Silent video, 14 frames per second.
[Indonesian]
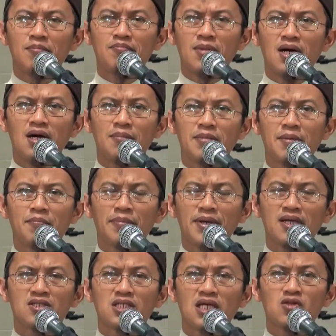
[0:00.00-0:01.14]

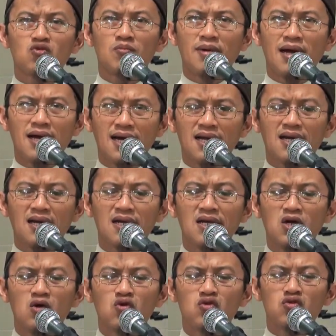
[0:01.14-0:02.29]
memimpin satu
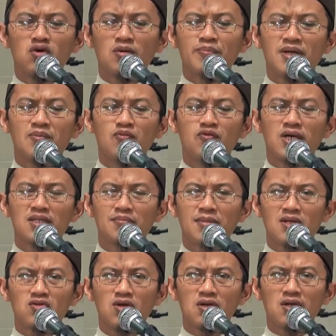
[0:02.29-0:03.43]
makar untuk berbuat
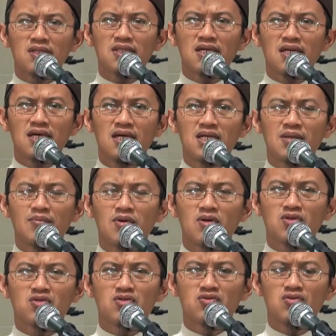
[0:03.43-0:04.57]
madarat terhadap
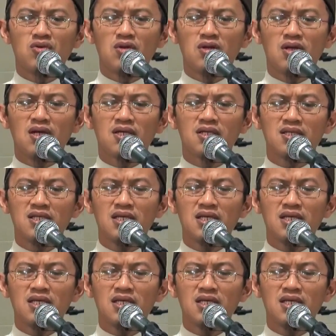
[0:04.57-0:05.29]
Rasulullah